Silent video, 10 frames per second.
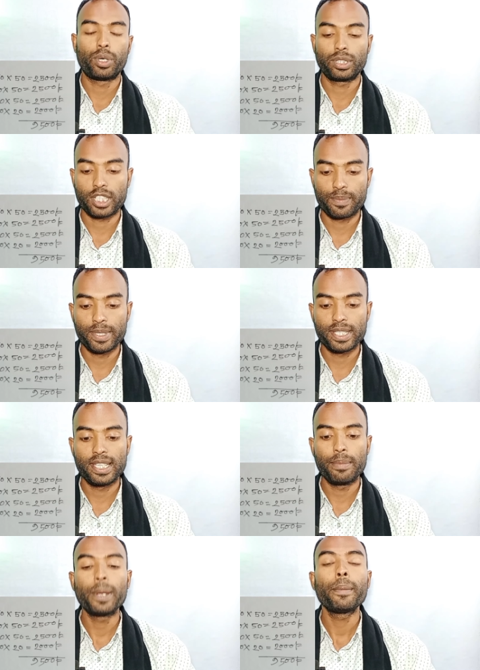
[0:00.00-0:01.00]
পঞ্চাশ পিস
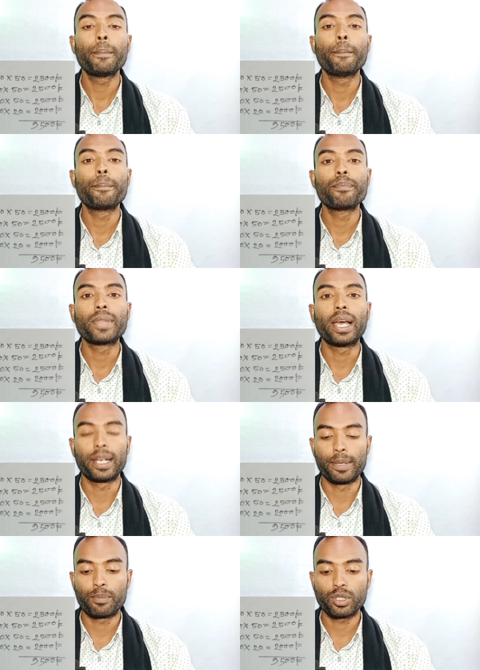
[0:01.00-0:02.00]
নেবেন
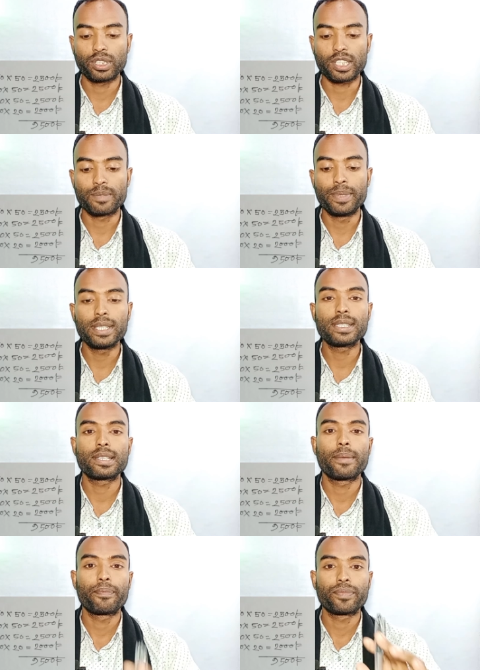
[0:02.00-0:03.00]
আর এই পঞ্চাশ
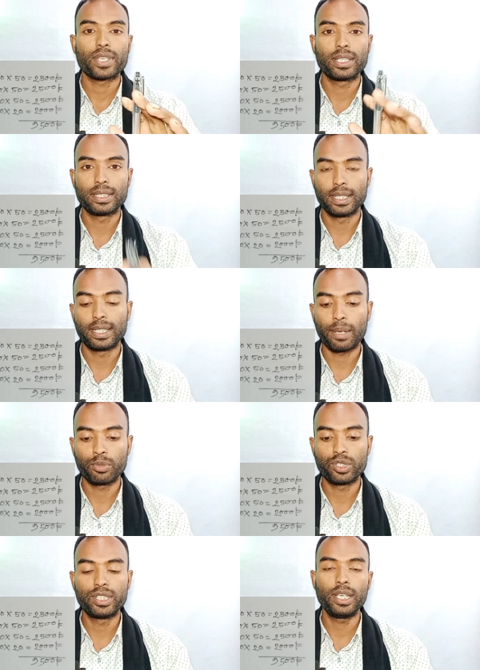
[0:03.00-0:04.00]
পিসের দাম
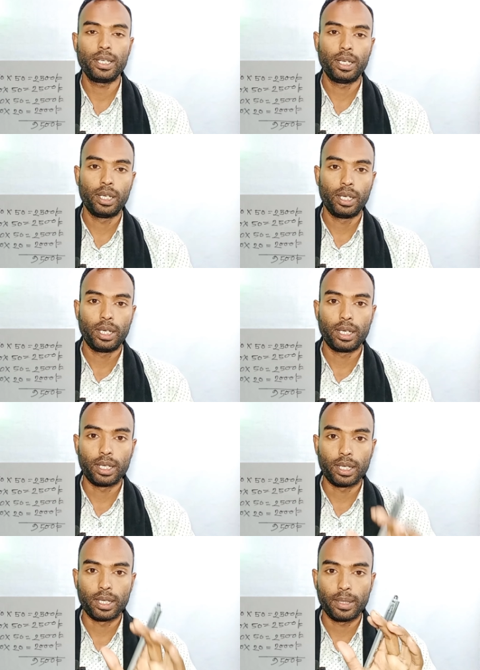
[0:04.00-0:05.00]
হচ্ছে
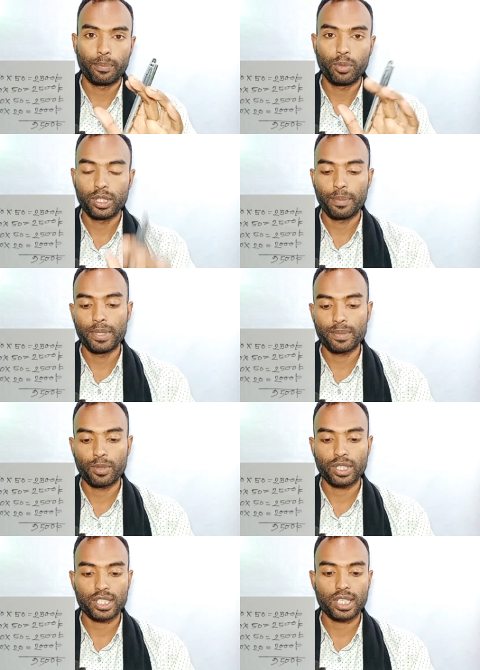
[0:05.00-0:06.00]
প্রতি পিস
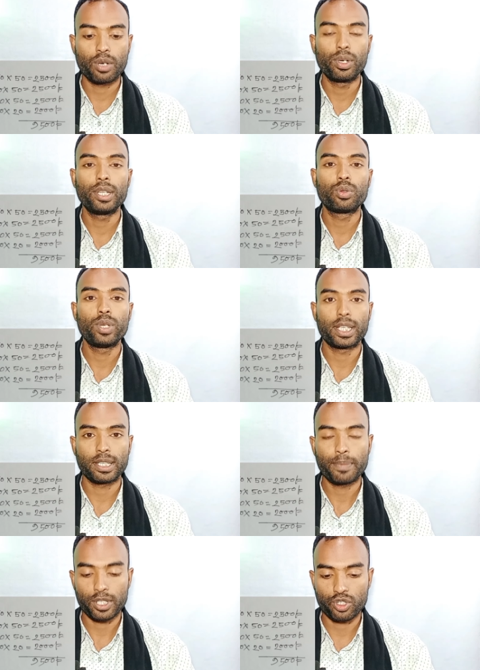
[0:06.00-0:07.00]
পঞ্চাশ টাকা হলে দুই
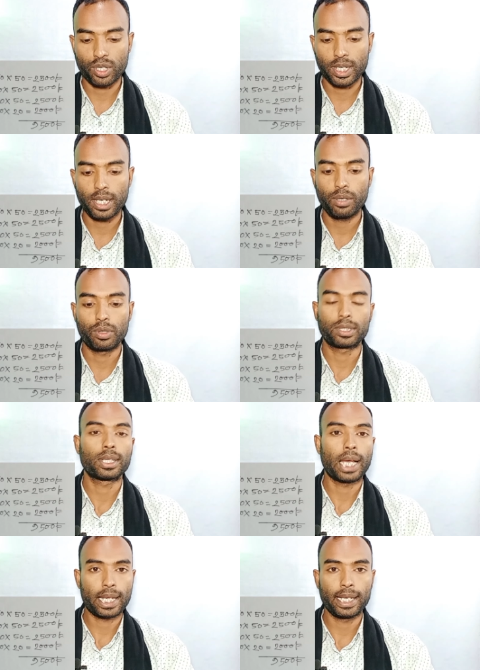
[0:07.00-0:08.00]
হাজার পাঁচশো টাকা
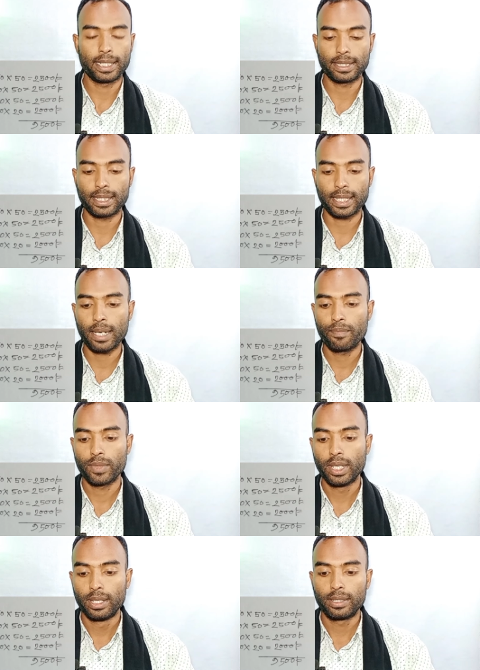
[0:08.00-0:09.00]
অর্থাৎ আড়াই হাজার টাকা
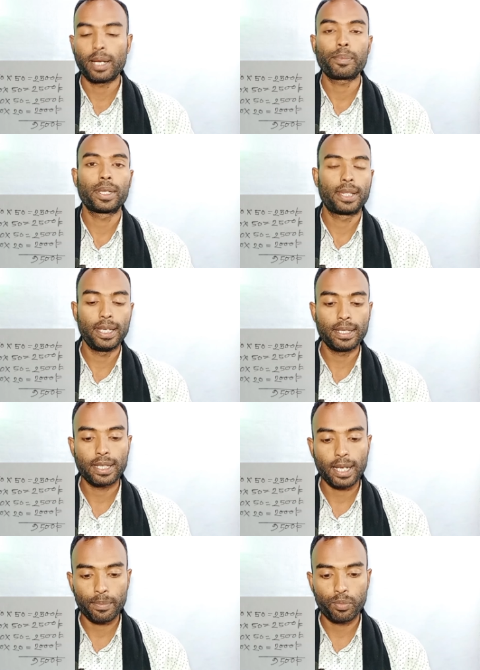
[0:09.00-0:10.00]
তা আপনার
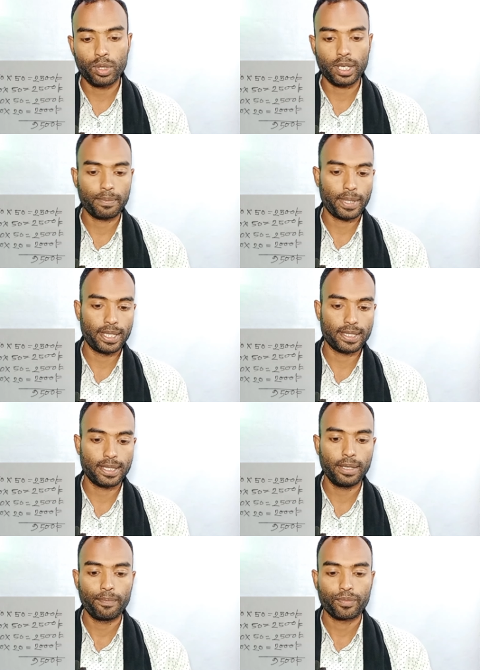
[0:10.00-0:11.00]
তিনটা প্রোডাক্ট
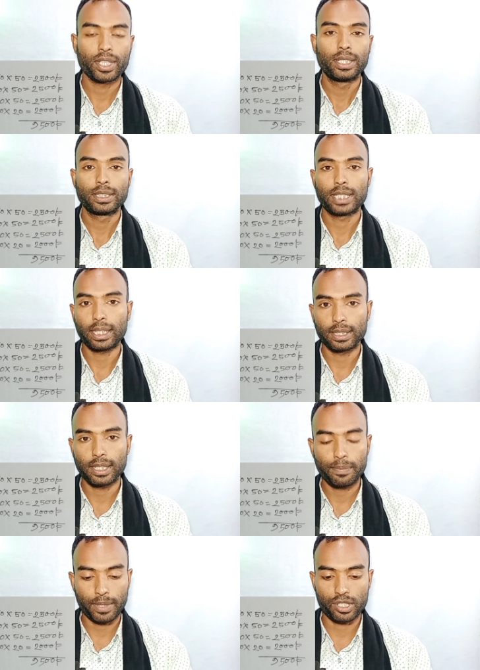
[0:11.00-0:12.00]
পাইতেছেন সাত
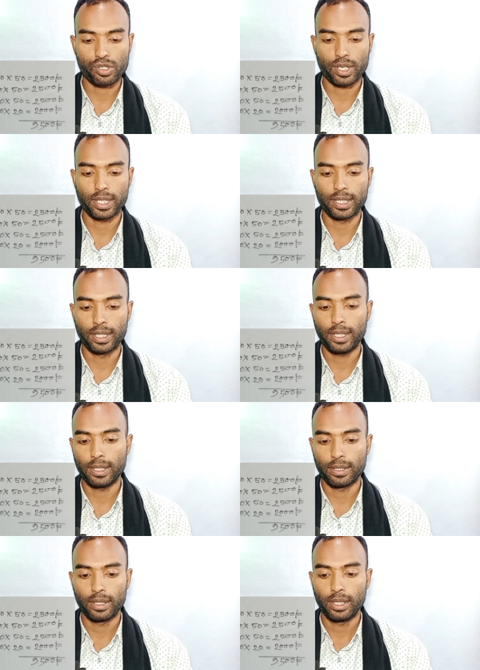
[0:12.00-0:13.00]
হাজার পাঁচশো টাকা দিয়ে
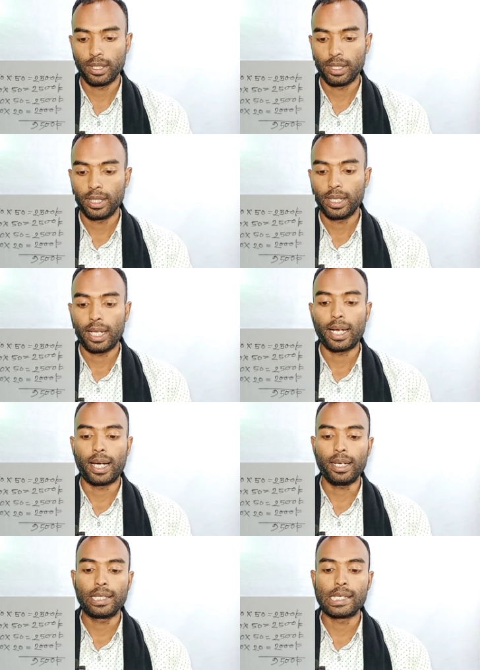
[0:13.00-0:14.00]
হ্যাঁ
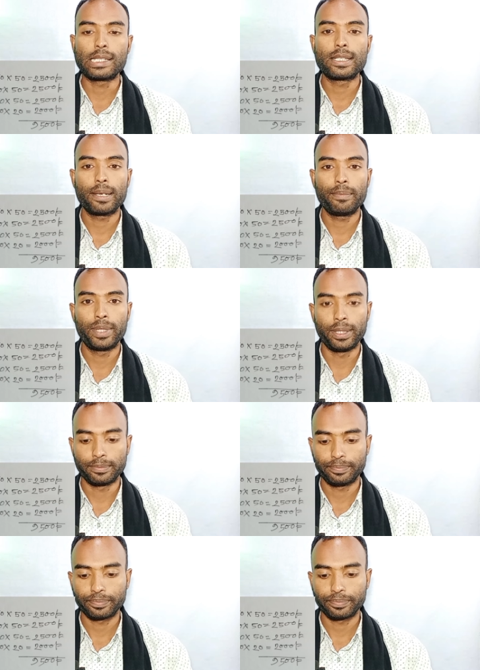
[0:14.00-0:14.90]
আর ক্যালসিয়াম ডি